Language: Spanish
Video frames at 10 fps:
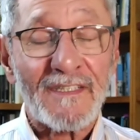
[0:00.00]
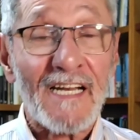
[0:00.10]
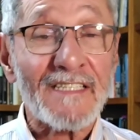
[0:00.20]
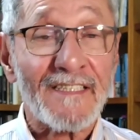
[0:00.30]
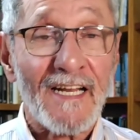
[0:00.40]

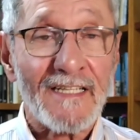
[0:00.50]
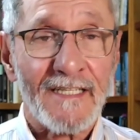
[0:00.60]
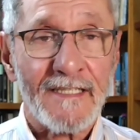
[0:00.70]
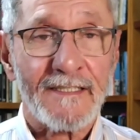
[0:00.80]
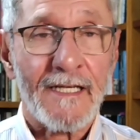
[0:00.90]

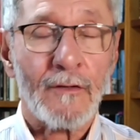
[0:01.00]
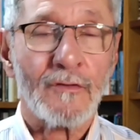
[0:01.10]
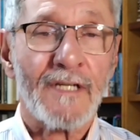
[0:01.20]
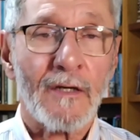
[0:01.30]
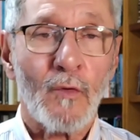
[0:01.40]

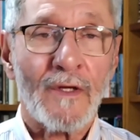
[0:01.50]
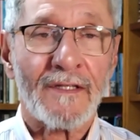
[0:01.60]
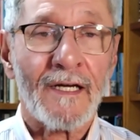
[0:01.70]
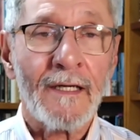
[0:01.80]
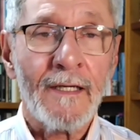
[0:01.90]

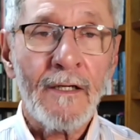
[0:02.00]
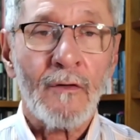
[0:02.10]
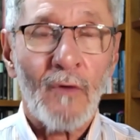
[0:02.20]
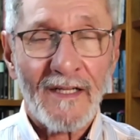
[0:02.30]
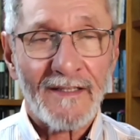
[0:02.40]

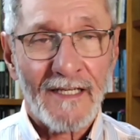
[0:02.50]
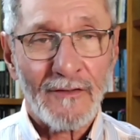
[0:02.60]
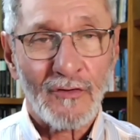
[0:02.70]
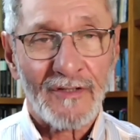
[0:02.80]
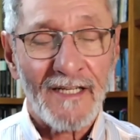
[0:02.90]

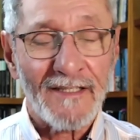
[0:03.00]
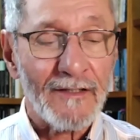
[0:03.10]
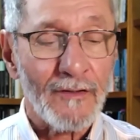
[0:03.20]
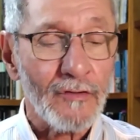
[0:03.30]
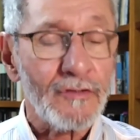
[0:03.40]

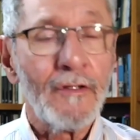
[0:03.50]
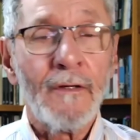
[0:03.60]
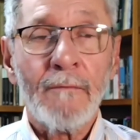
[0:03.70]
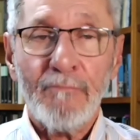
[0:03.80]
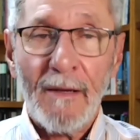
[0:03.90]
313-550-4232,
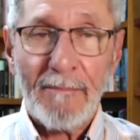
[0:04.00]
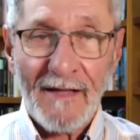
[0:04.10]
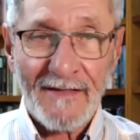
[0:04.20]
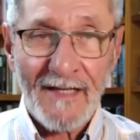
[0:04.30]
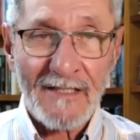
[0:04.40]
me
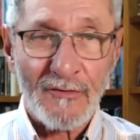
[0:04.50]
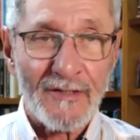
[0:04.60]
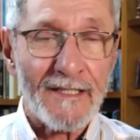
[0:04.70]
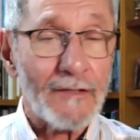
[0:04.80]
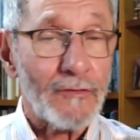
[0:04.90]
plantean sus
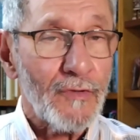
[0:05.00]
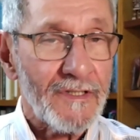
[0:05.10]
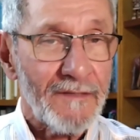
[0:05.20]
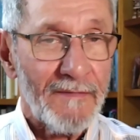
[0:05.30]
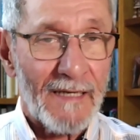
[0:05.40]

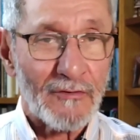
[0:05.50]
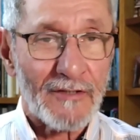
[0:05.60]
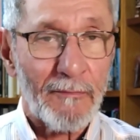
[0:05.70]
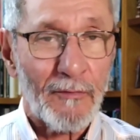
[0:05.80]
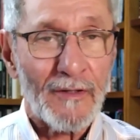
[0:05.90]
inquietudes y miramos
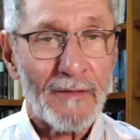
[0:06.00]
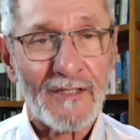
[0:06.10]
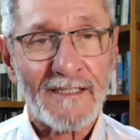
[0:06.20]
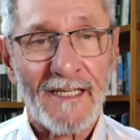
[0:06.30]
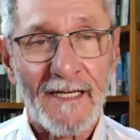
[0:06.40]
qué
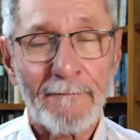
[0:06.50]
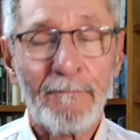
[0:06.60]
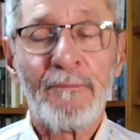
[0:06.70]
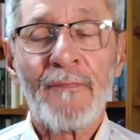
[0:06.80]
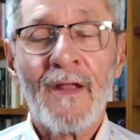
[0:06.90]
podemos hacer.
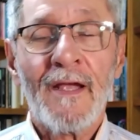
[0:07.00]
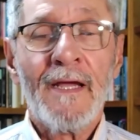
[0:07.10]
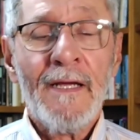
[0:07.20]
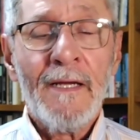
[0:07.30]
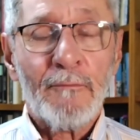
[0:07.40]

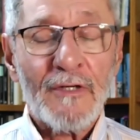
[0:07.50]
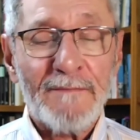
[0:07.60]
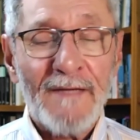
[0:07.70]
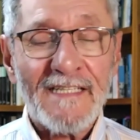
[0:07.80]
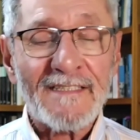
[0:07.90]
Pues
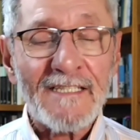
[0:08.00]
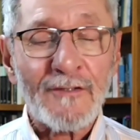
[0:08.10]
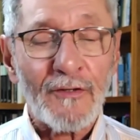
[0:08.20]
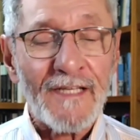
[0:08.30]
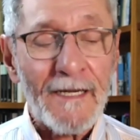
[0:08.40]
bien, esta
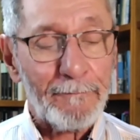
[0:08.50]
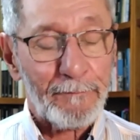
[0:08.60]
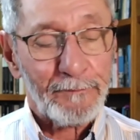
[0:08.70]
historia